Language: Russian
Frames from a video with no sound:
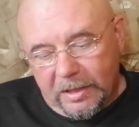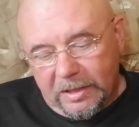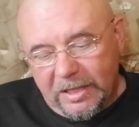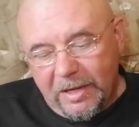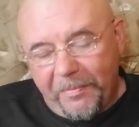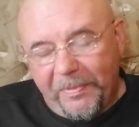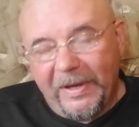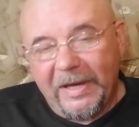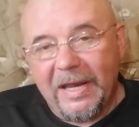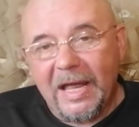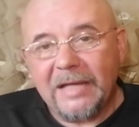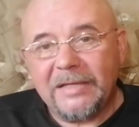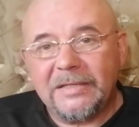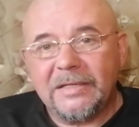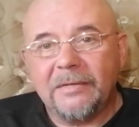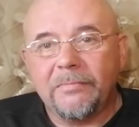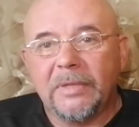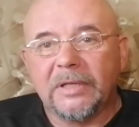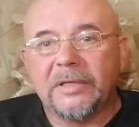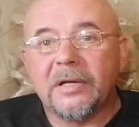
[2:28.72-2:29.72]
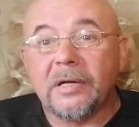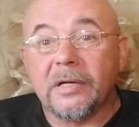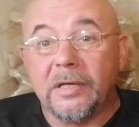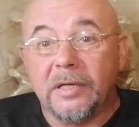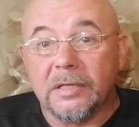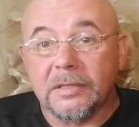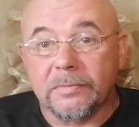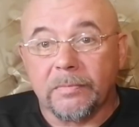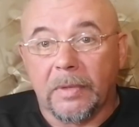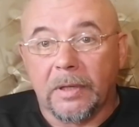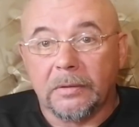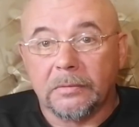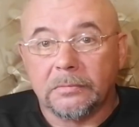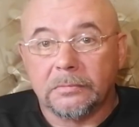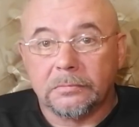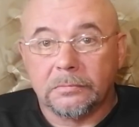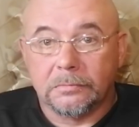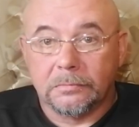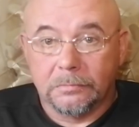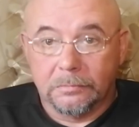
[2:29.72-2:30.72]
Неприятие модернизма.
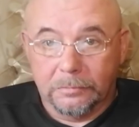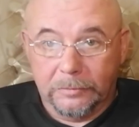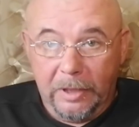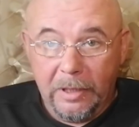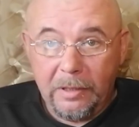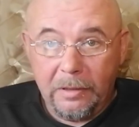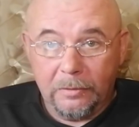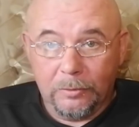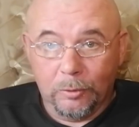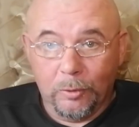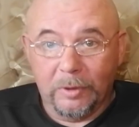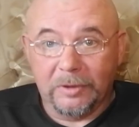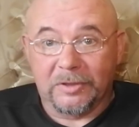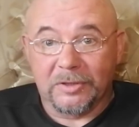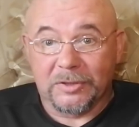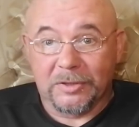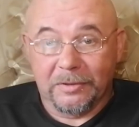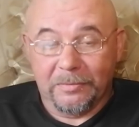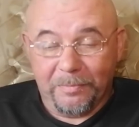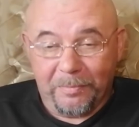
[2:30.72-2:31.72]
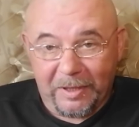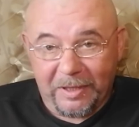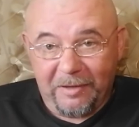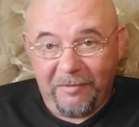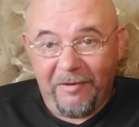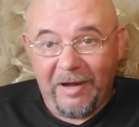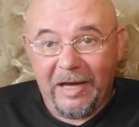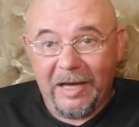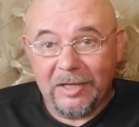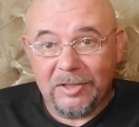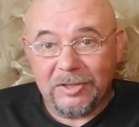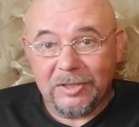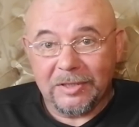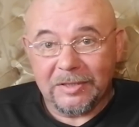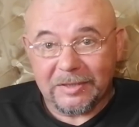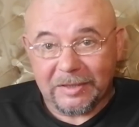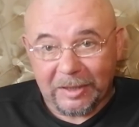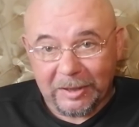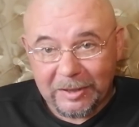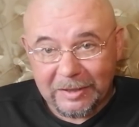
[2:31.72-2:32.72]
Да? Но это же
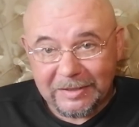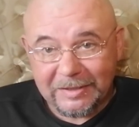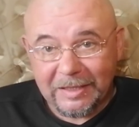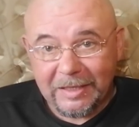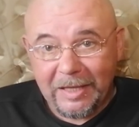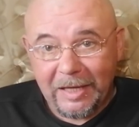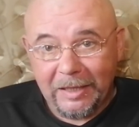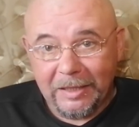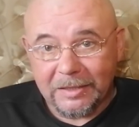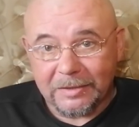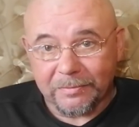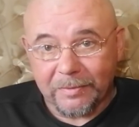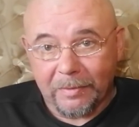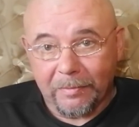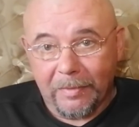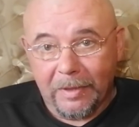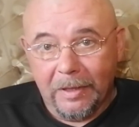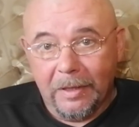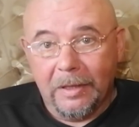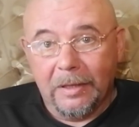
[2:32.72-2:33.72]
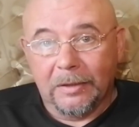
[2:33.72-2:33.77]
противоречие с традиционализмом.